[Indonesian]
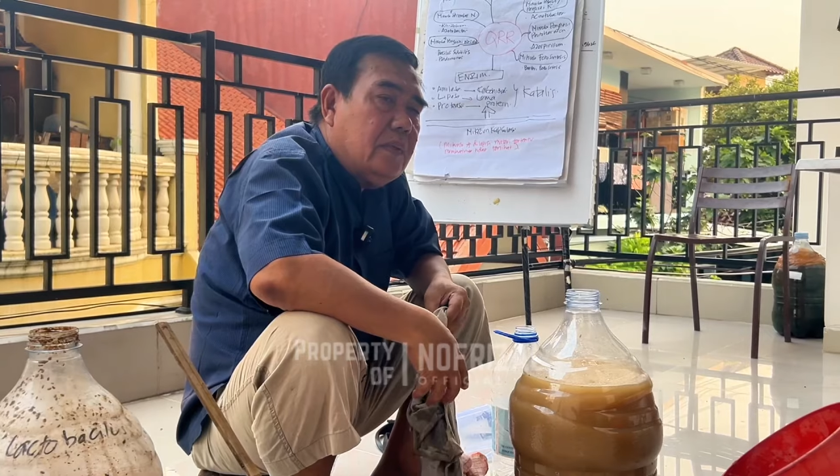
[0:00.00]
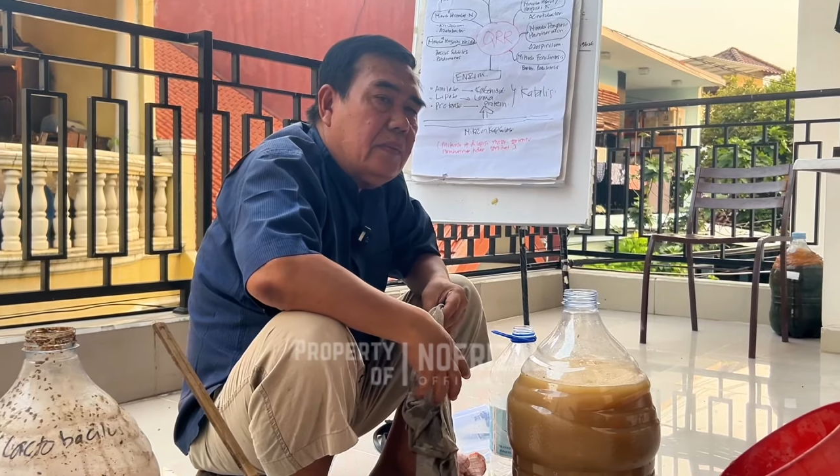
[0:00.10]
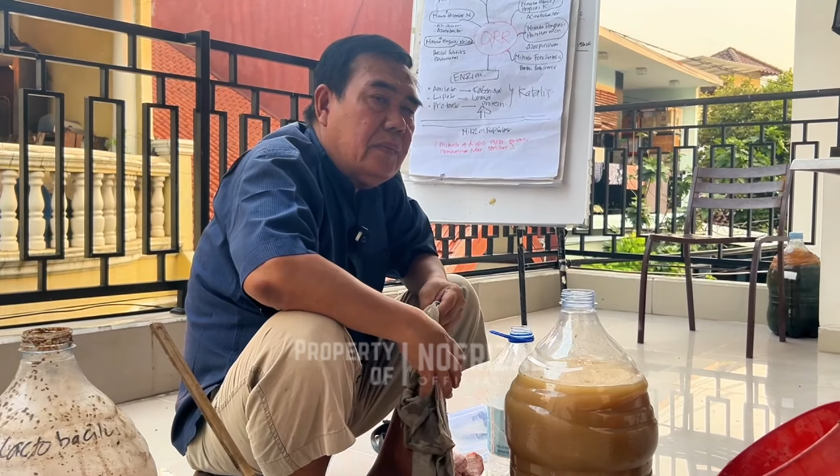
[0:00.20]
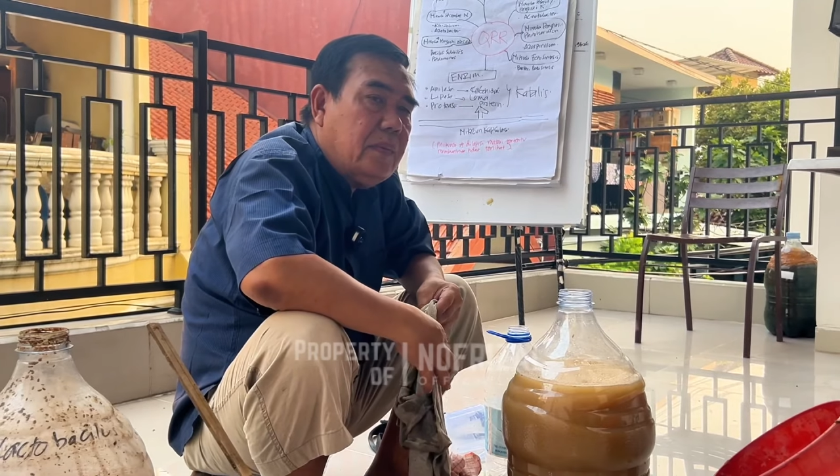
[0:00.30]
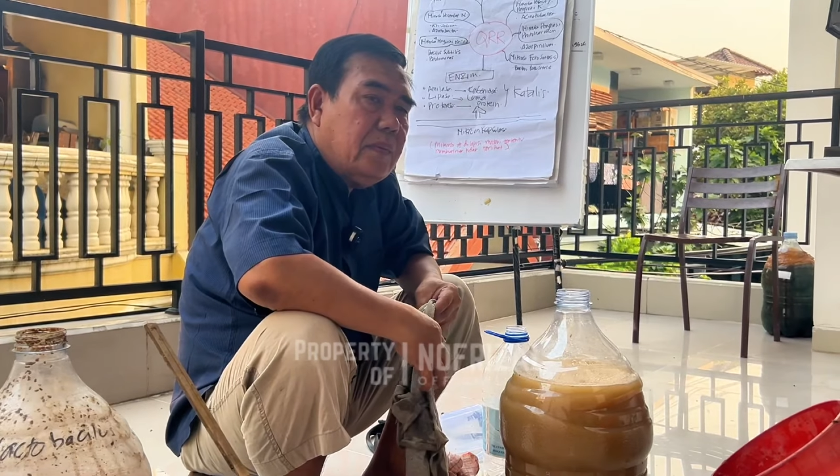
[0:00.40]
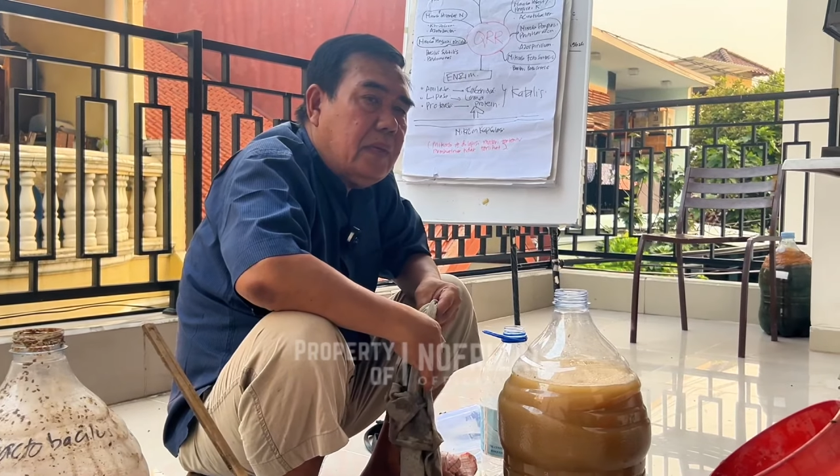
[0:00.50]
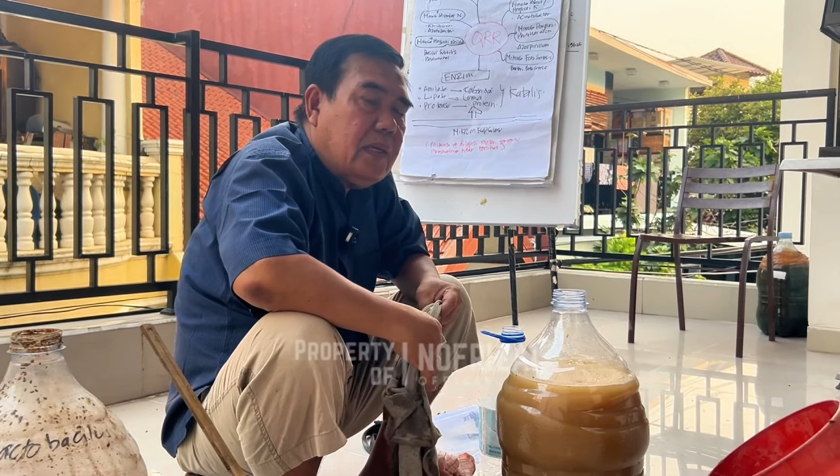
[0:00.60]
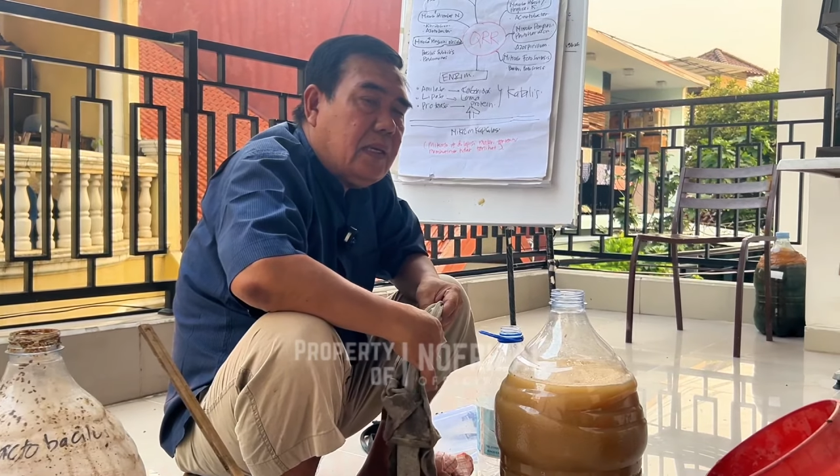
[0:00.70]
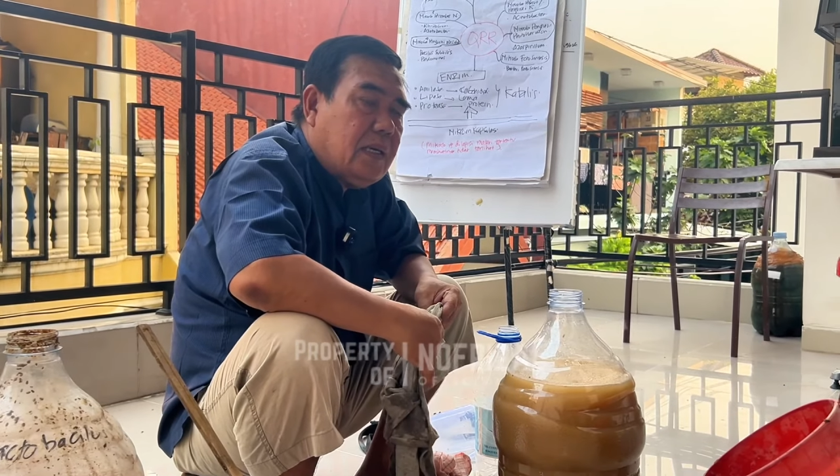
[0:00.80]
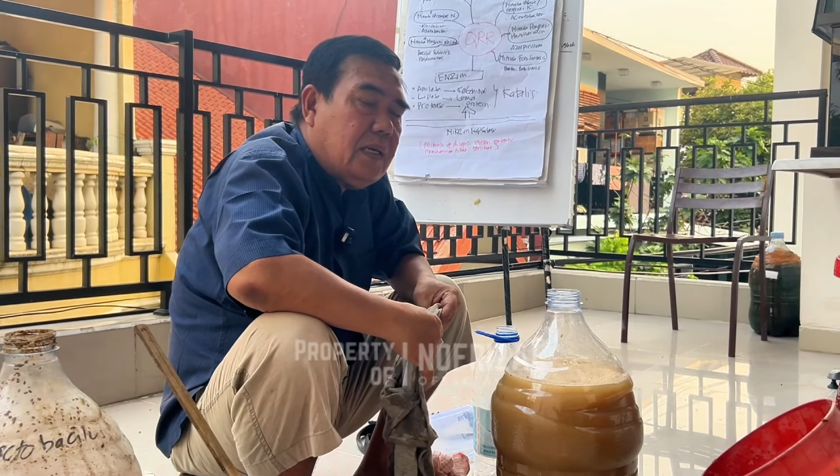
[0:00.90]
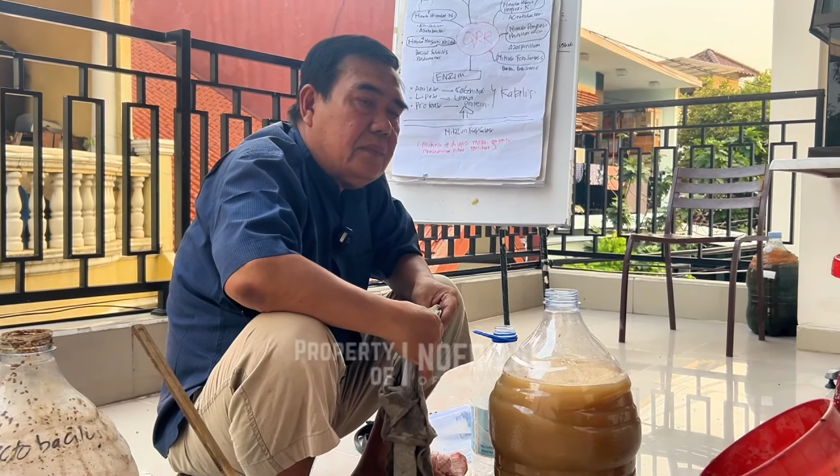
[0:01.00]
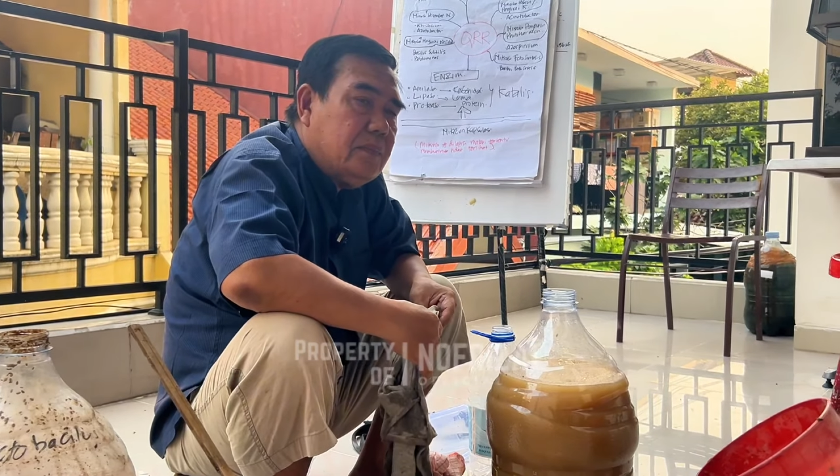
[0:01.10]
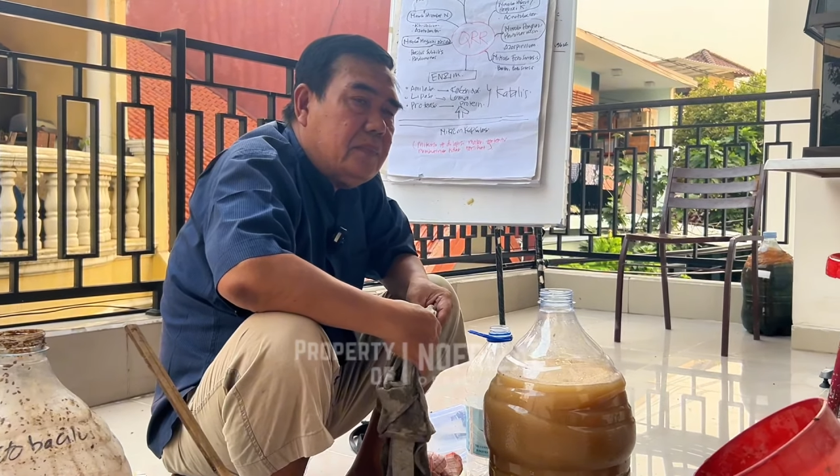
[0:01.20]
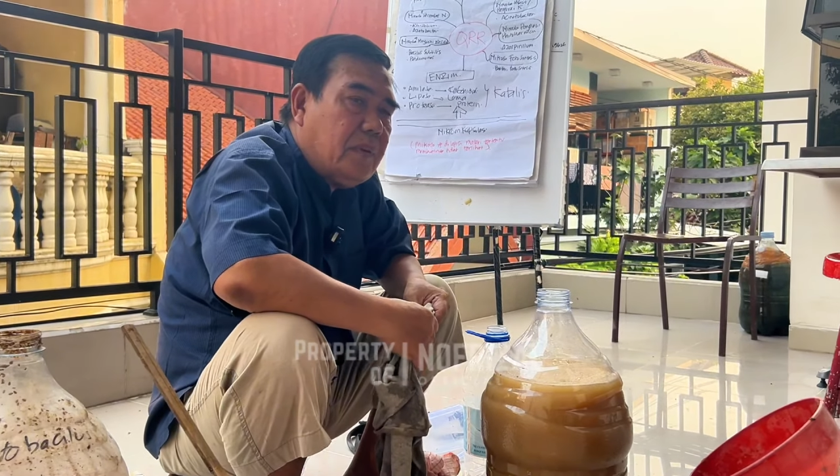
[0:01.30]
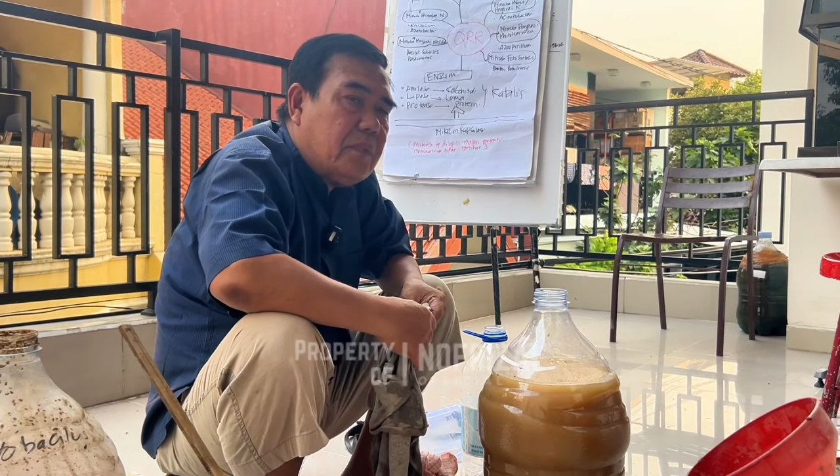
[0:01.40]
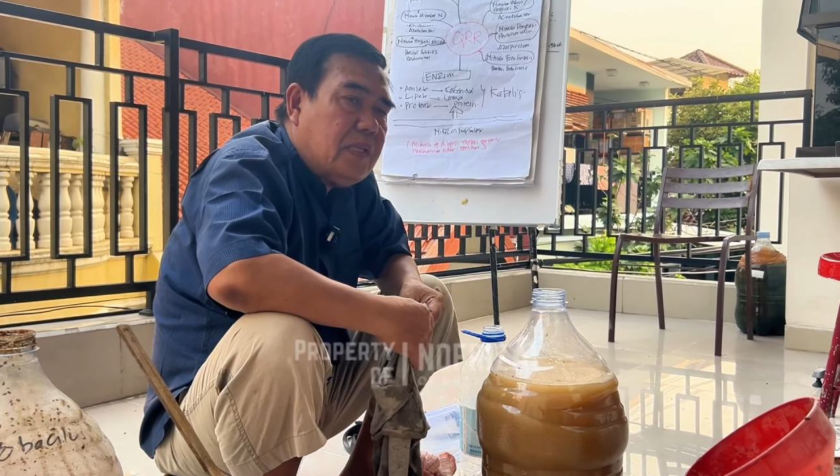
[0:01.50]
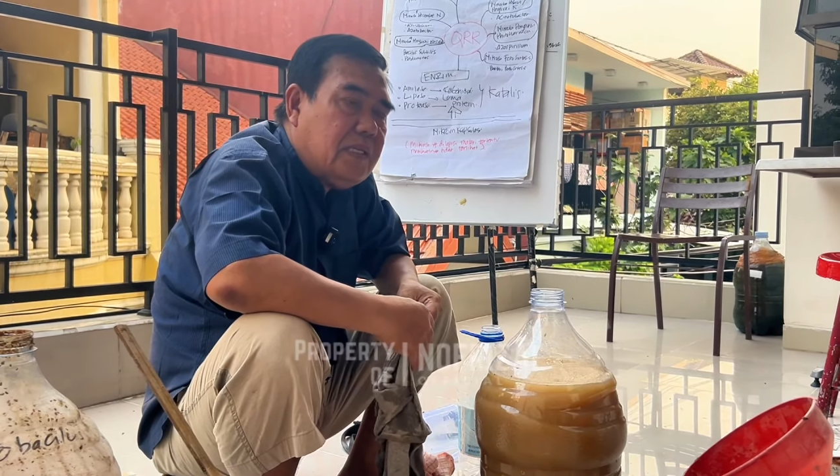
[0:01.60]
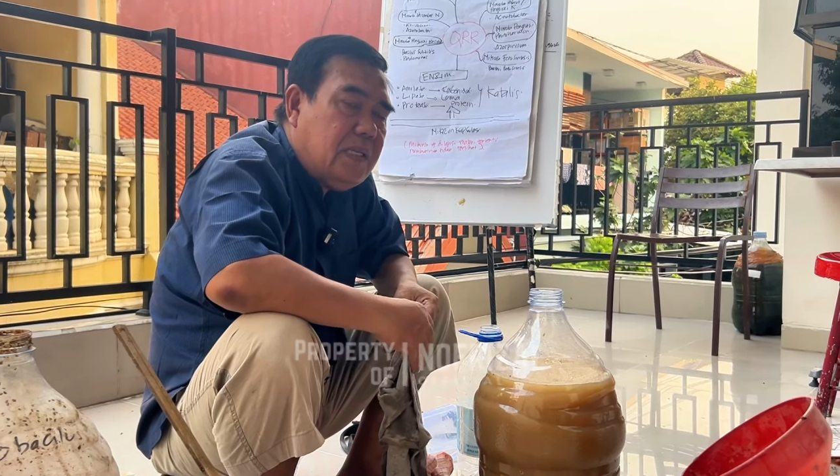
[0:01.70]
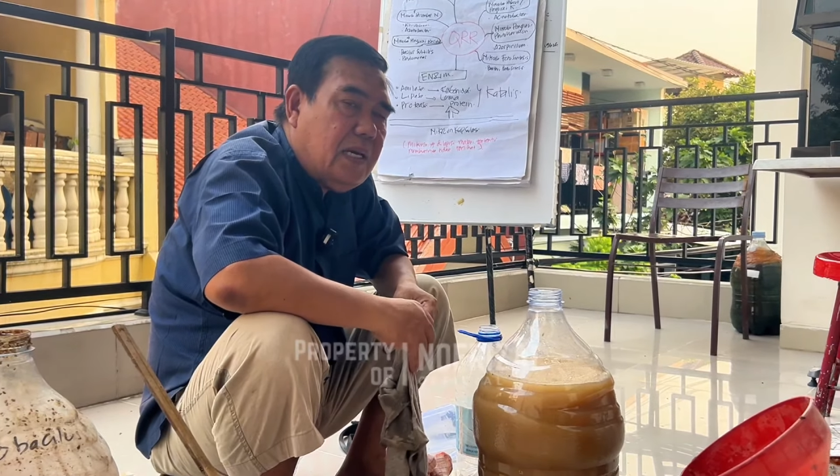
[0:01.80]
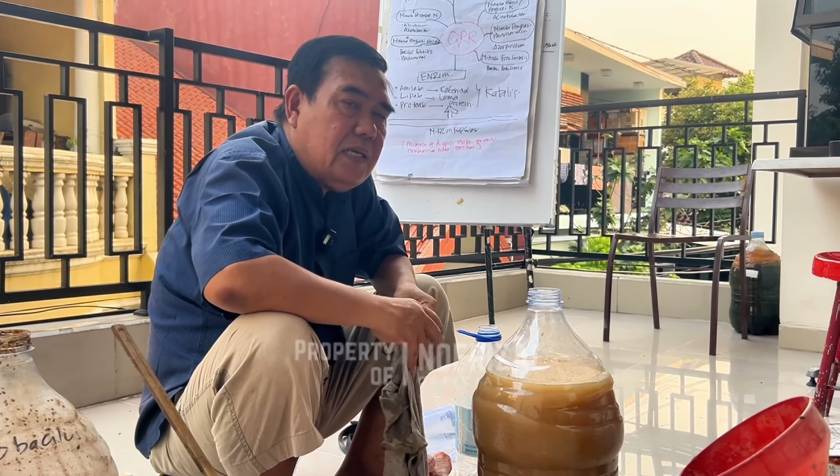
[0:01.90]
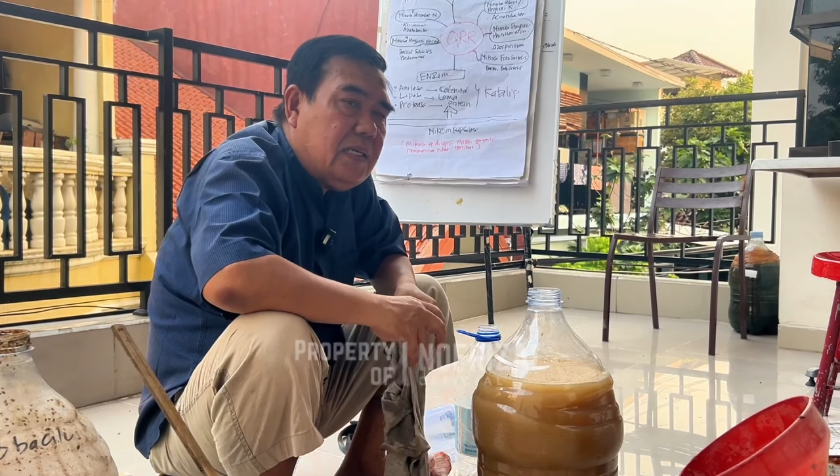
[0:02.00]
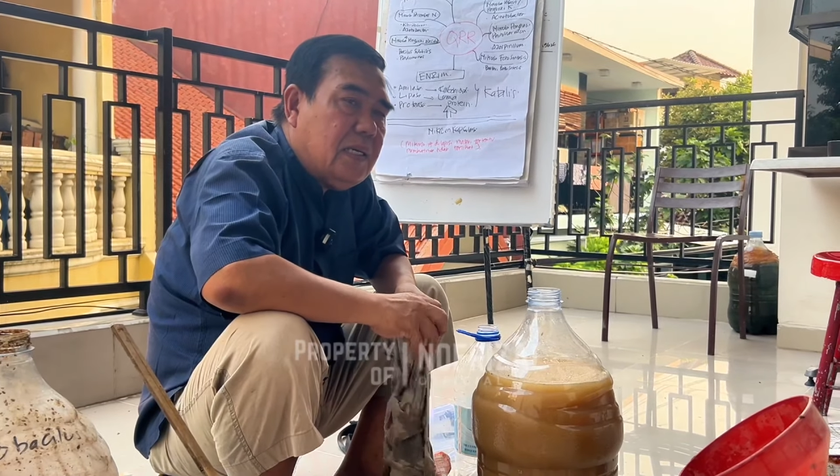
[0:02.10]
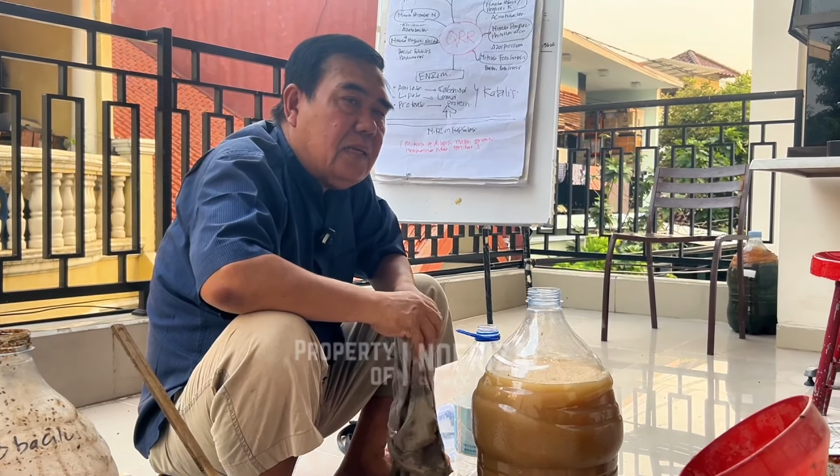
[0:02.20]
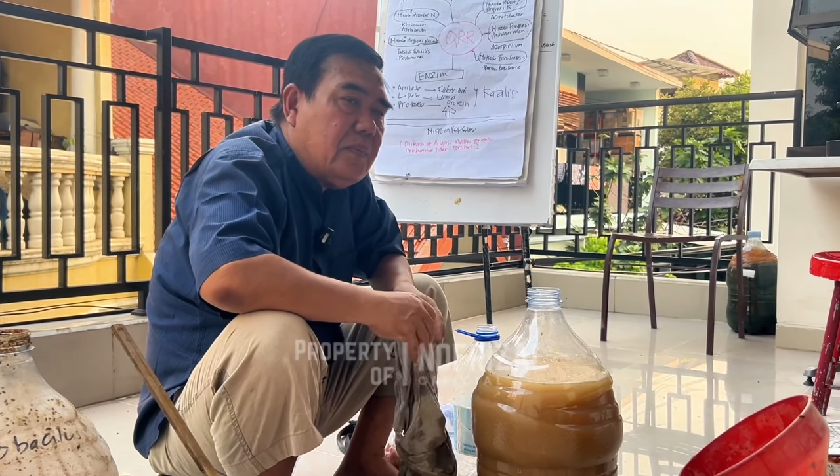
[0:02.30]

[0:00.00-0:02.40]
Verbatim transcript: memikirkan pestisidanya